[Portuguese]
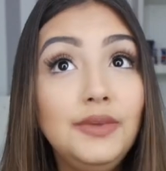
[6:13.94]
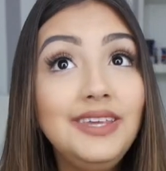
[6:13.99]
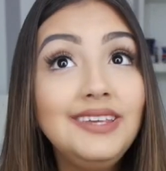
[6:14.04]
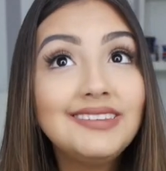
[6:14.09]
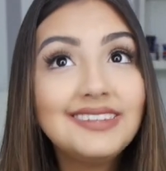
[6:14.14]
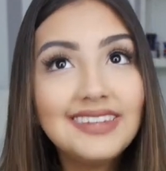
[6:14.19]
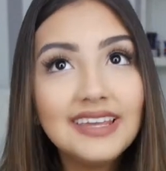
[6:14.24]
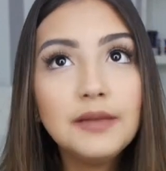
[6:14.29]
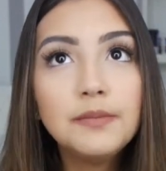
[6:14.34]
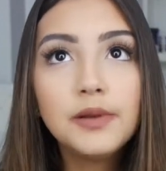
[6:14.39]

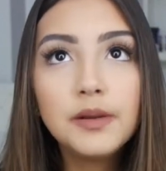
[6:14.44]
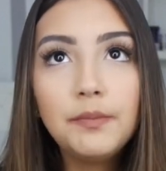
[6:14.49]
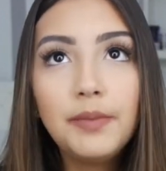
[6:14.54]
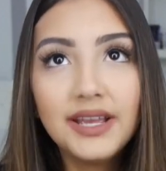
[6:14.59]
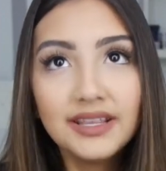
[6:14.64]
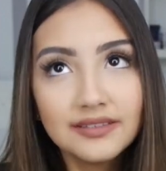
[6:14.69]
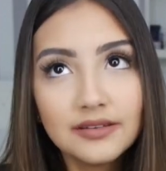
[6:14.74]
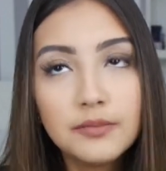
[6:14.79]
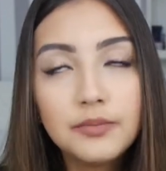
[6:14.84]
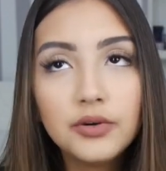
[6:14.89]
E sempre
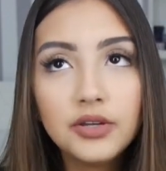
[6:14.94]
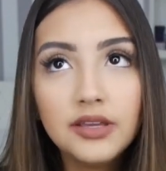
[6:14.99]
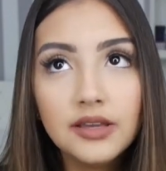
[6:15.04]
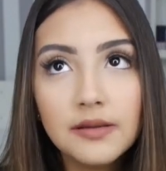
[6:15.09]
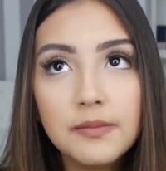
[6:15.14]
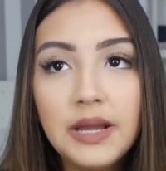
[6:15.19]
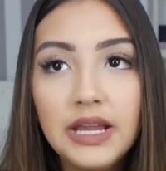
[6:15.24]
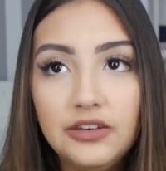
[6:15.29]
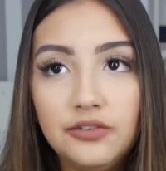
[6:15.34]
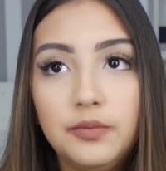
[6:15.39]
peça um
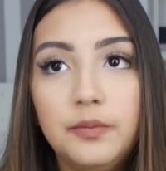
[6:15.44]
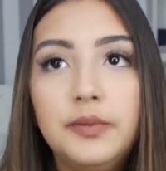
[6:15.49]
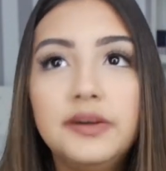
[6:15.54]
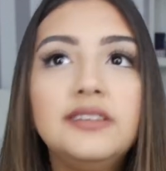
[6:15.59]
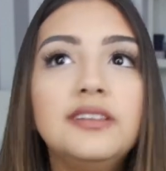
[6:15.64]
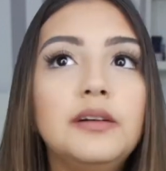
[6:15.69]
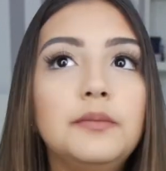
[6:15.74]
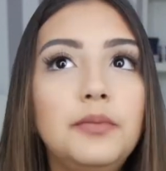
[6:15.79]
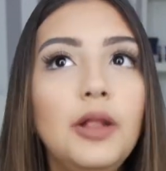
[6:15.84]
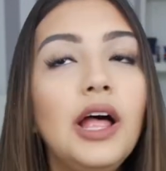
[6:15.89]
pouquinho a mais. Por
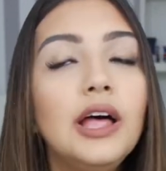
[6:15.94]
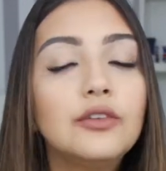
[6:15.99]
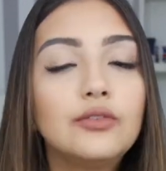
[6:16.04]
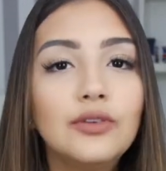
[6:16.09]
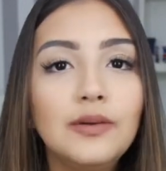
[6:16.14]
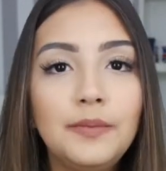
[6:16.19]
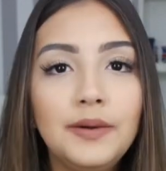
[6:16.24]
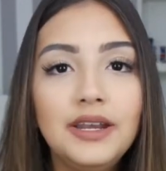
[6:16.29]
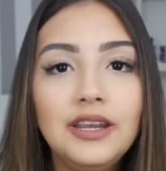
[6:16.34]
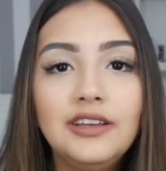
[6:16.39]
exemplo, ah, a
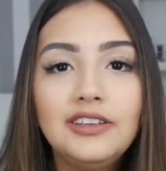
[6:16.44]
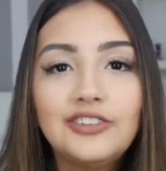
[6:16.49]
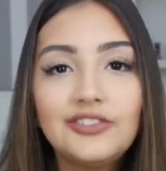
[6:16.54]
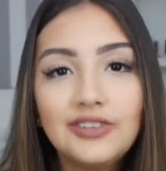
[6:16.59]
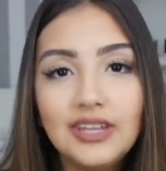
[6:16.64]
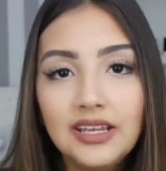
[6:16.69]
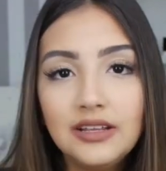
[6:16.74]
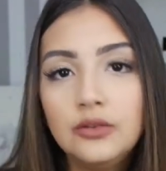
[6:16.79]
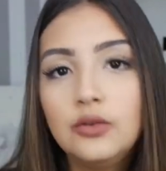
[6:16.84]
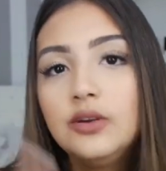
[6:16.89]
sua
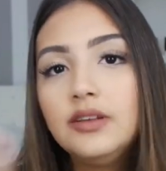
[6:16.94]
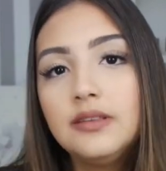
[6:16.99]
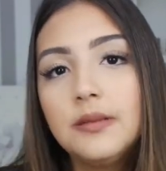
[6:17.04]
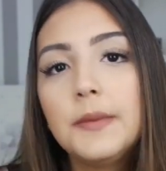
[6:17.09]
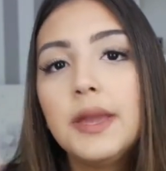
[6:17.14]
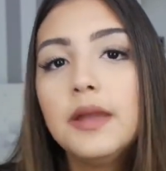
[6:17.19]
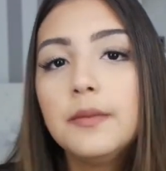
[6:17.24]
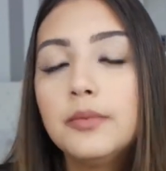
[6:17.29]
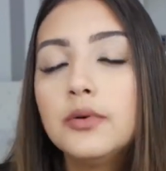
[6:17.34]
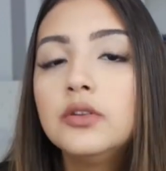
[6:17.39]
parede tem
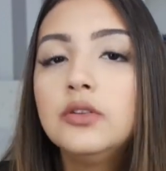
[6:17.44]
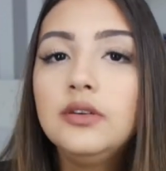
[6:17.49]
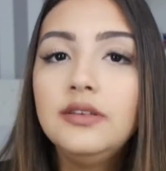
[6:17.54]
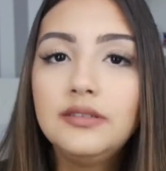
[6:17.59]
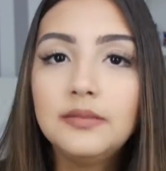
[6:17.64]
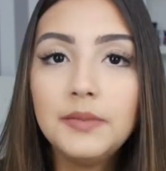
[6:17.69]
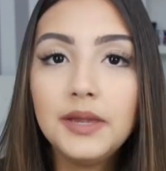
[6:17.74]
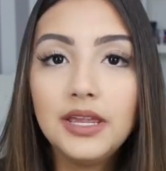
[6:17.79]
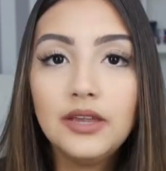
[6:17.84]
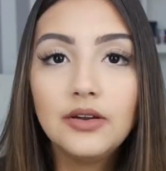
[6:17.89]
2,5 por
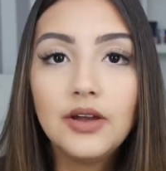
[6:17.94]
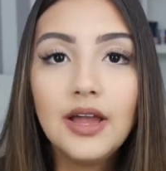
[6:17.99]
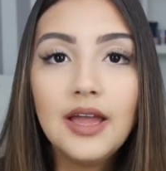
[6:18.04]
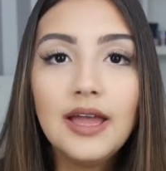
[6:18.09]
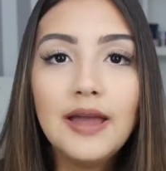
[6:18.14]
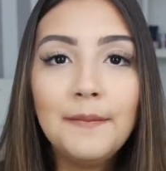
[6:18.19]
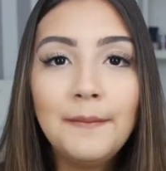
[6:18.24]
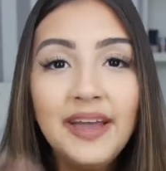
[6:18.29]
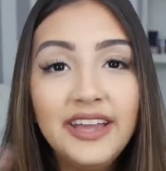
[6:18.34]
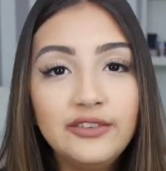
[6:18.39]
2,5.
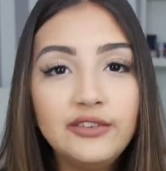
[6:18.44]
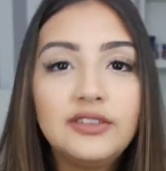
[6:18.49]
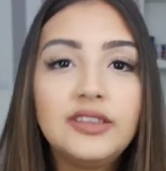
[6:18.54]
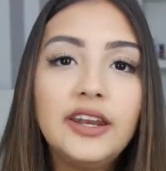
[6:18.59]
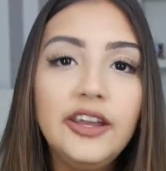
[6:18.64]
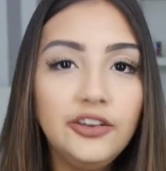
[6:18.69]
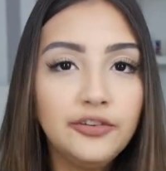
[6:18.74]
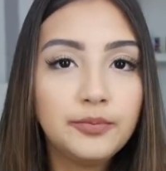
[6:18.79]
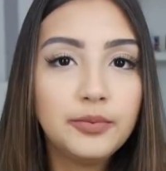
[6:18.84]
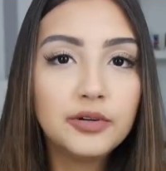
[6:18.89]
Pede
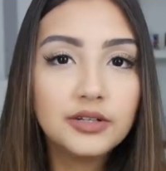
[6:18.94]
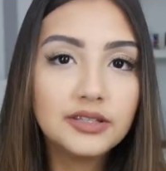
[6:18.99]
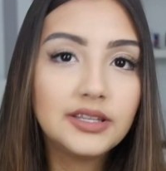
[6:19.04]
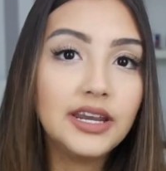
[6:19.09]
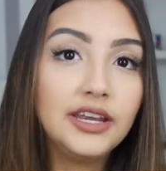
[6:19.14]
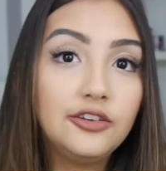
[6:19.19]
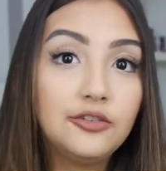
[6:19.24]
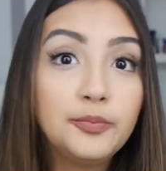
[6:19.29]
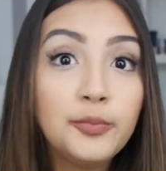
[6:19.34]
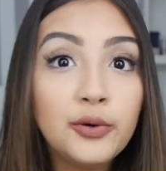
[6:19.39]
3 por
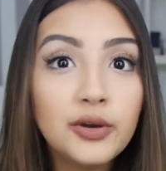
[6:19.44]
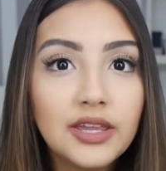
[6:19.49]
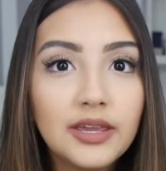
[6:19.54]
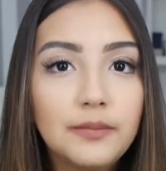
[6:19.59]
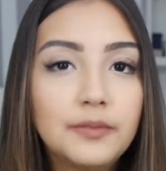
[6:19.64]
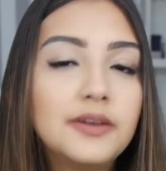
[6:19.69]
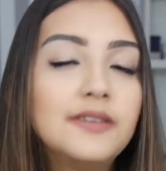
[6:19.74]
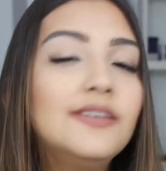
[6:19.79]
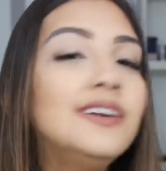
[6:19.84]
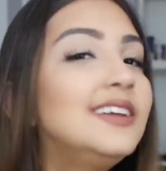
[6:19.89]
3. Por
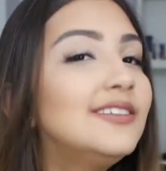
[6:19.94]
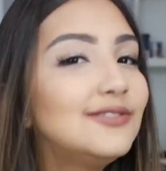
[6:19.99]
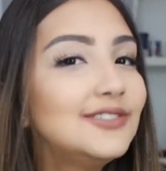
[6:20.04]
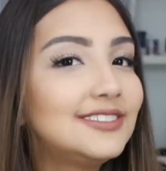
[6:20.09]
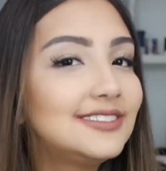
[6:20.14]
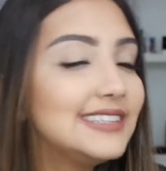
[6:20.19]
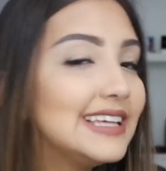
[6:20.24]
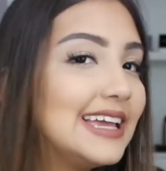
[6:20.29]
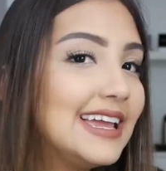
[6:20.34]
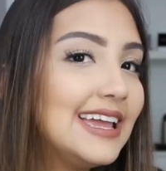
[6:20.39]
quê? Porque vai que
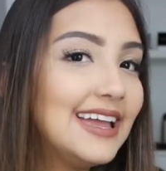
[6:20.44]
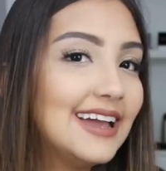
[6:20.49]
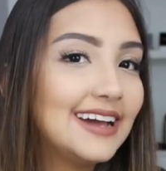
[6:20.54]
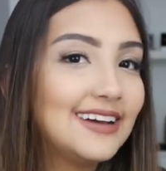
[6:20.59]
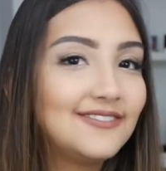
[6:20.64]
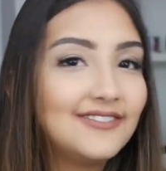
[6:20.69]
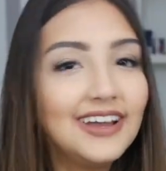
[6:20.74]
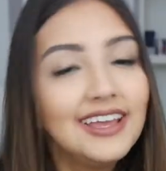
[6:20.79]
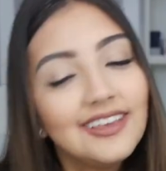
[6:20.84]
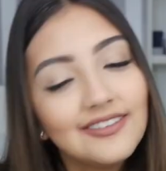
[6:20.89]
você
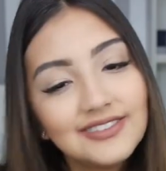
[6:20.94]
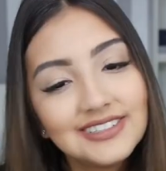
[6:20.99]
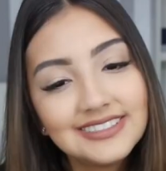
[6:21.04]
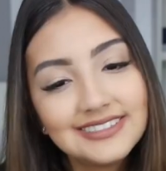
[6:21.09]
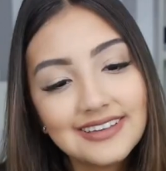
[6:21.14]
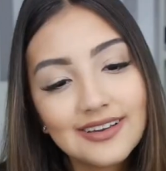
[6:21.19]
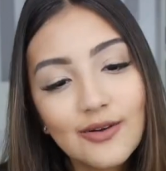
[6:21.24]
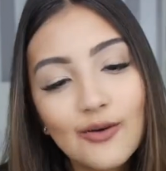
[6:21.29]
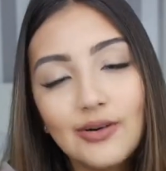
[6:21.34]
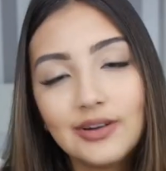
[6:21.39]
erra, vai que
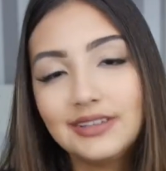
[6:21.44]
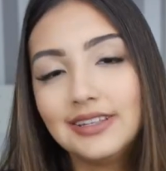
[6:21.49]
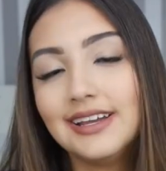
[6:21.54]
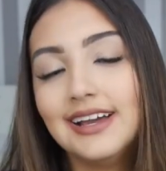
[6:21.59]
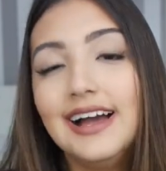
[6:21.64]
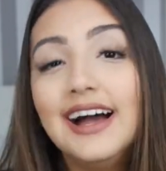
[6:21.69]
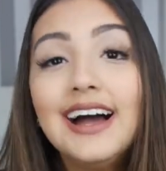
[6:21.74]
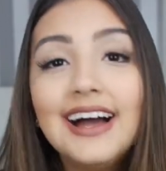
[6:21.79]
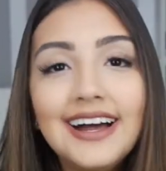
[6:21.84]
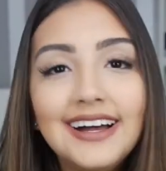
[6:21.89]
você corta
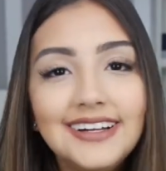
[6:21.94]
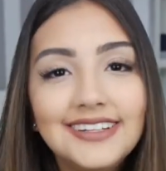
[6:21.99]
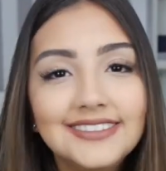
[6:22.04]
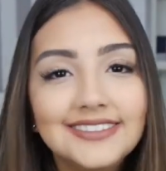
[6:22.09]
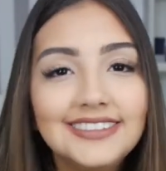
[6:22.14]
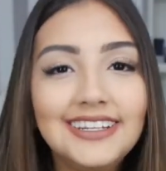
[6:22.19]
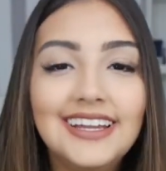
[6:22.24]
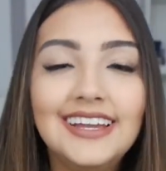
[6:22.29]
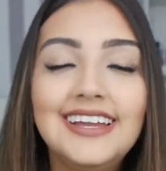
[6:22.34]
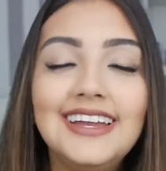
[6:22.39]

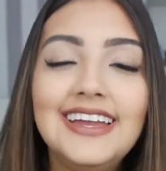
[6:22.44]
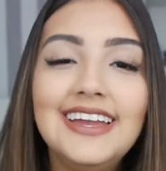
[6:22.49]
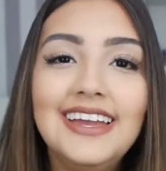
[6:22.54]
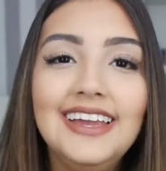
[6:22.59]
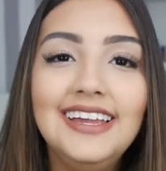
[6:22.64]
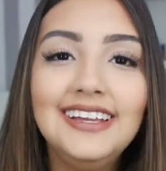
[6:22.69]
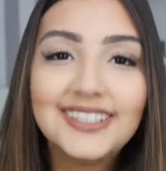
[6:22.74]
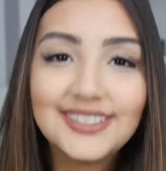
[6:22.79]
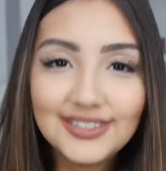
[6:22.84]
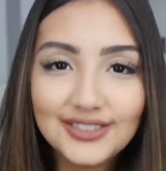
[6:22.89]
errado, né?
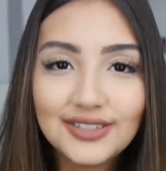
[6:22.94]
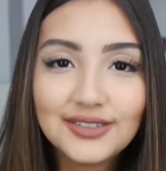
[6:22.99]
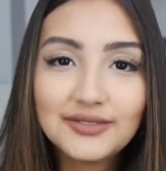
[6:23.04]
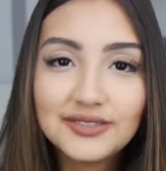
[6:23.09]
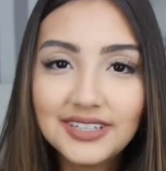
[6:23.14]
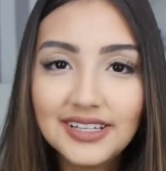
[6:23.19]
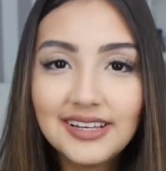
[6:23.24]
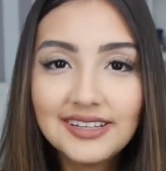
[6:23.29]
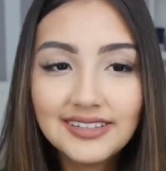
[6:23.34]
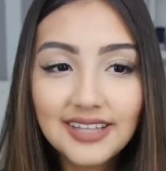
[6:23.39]
Então eu te
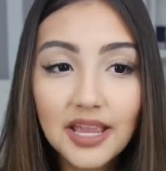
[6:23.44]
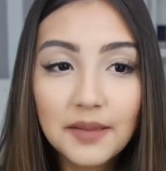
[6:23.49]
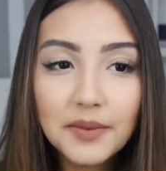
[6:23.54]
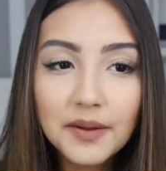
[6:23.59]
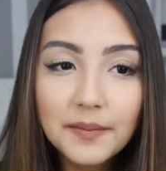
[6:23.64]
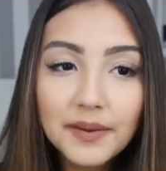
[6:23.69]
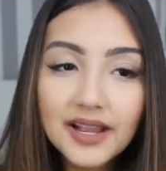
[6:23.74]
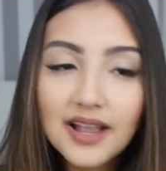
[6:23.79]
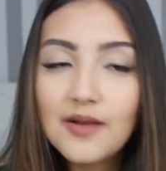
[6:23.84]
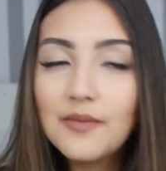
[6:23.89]
aconselho
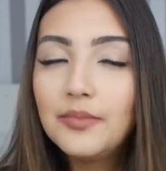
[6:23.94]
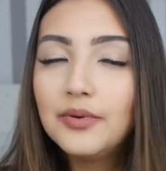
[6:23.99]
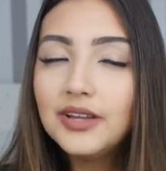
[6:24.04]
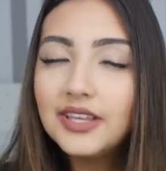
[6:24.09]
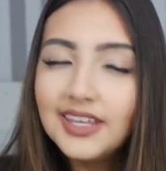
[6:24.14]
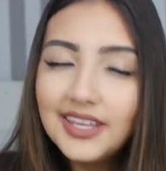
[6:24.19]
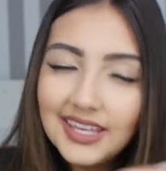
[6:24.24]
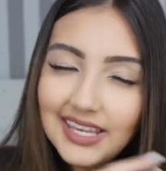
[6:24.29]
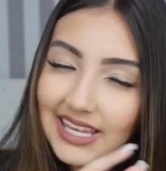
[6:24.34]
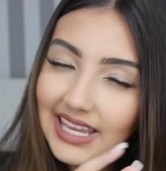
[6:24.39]
sempre pegar um
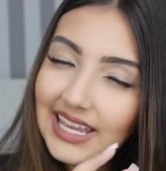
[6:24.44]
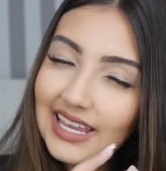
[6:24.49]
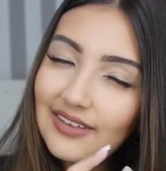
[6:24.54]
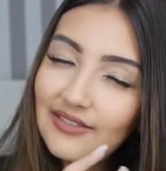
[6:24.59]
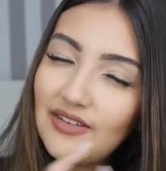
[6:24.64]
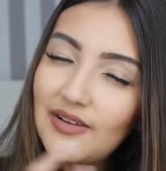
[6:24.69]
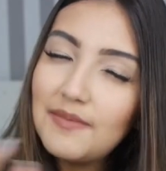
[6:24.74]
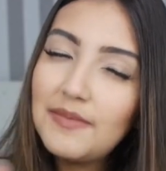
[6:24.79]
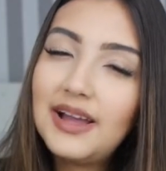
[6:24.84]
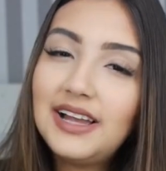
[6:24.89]

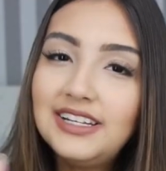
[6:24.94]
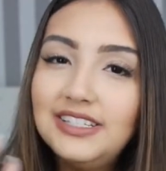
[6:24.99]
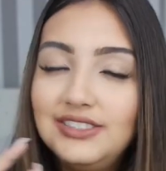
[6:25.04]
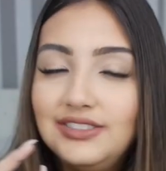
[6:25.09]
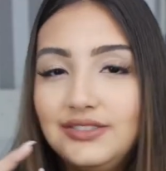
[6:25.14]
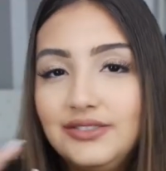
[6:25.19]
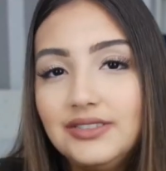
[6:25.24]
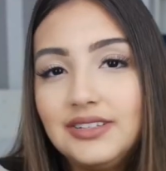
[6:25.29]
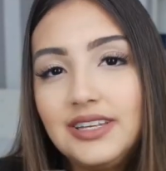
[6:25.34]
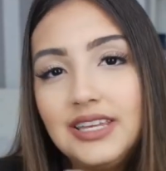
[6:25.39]
pouquinho a
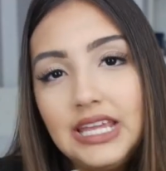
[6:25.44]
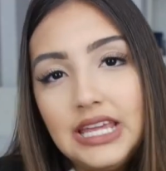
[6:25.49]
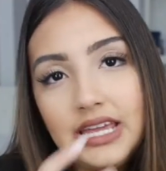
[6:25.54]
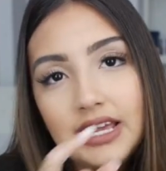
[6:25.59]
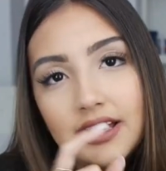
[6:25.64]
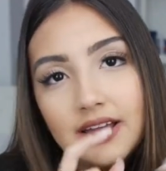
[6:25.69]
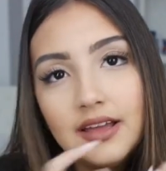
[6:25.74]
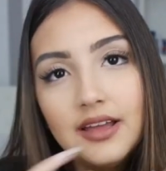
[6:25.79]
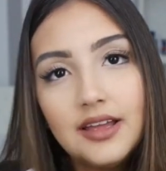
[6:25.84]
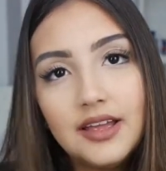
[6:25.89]
mais do
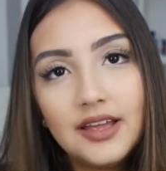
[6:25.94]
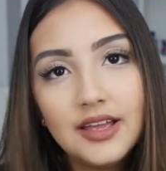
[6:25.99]
que